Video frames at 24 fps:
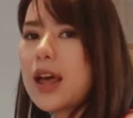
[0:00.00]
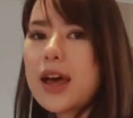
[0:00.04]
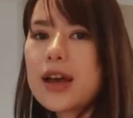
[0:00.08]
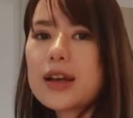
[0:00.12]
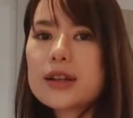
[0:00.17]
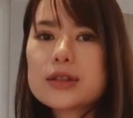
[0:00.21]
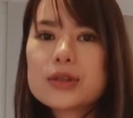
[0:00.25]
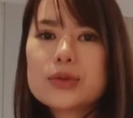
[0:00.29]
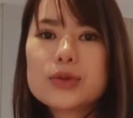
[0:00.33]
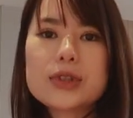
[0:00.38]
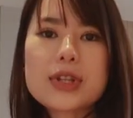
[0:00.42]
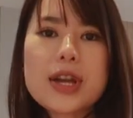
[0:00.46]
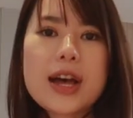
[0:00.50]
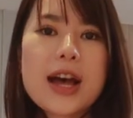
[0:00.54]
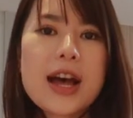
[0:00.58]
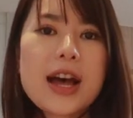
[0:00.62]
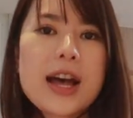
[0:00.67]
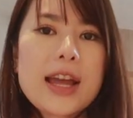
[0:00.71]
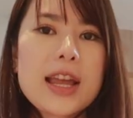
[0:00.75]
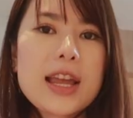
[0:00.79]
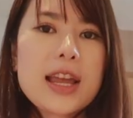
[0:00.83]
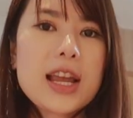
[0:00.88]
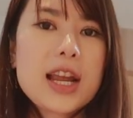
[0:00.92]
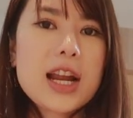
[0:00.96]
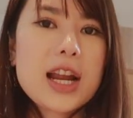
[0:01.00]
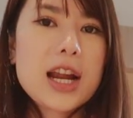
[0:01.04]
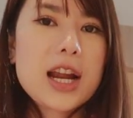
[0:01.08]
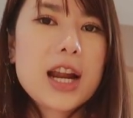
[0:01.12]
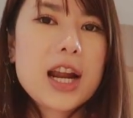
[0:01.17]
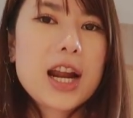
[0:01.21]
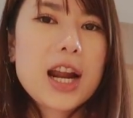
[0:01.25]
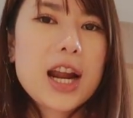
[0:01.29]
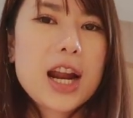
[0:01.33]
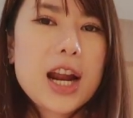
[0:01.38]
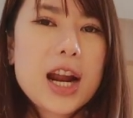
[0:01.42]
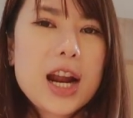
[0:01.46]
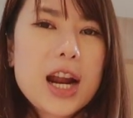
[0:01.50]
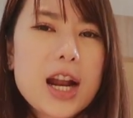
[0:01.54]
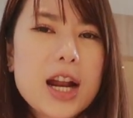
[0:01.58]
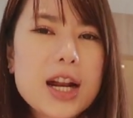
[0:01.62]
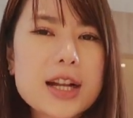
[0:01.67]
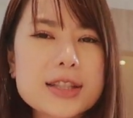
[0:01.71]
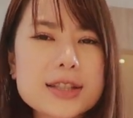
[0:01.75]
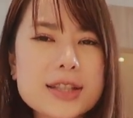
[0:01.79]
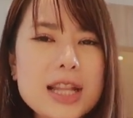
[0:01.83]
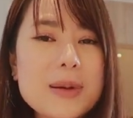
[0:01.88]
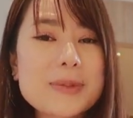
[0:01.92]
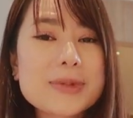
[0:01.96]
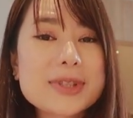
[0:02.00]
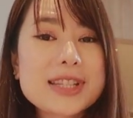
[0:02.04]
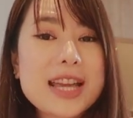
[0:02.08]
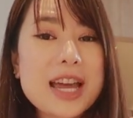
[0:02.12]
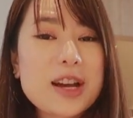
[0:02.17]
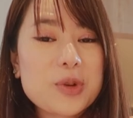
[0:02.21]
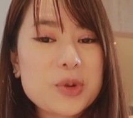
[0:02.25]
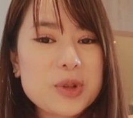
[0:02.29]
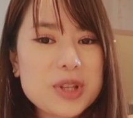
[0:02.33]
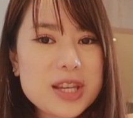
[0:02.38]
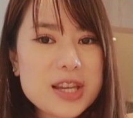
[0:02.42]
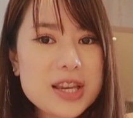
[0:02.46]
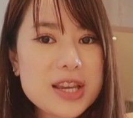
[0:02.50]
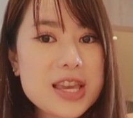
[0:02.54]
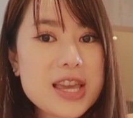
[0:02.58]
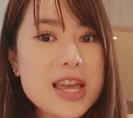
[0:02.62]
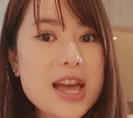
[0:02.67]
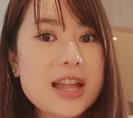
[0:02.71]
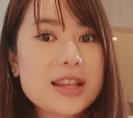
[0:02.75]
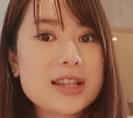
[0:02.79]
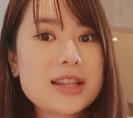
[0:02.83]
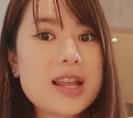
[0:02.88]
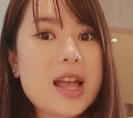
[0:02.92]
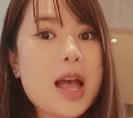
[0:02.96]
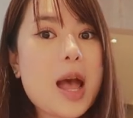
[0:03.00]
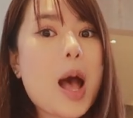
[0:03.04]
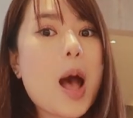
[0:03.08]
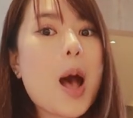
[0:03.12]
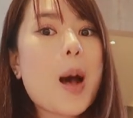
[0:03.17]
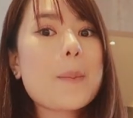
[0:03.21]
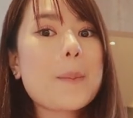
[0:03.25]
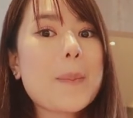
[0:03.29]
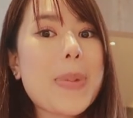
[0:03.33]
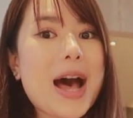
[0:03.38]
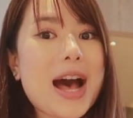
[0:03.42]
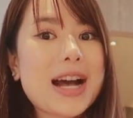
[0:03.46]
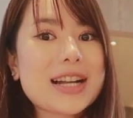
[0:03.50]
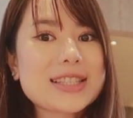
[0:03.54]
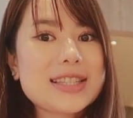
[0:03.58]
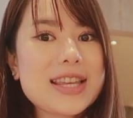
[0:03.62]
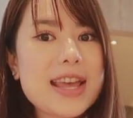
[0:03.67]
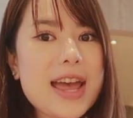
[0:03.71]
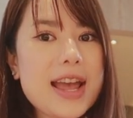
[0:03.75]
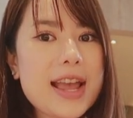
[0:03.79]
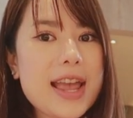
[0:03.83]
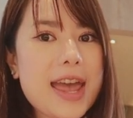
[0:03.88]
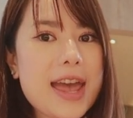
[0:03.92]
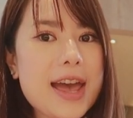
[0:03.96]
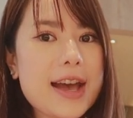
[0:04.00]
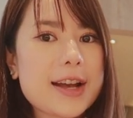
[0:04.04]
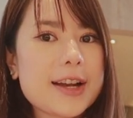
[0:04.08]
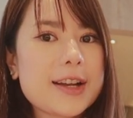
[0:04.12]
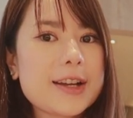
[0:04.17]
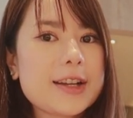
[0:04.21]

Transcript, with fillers: และสุดท้ายตามสไตล์คนขี้เกียจผักแช่แข็ง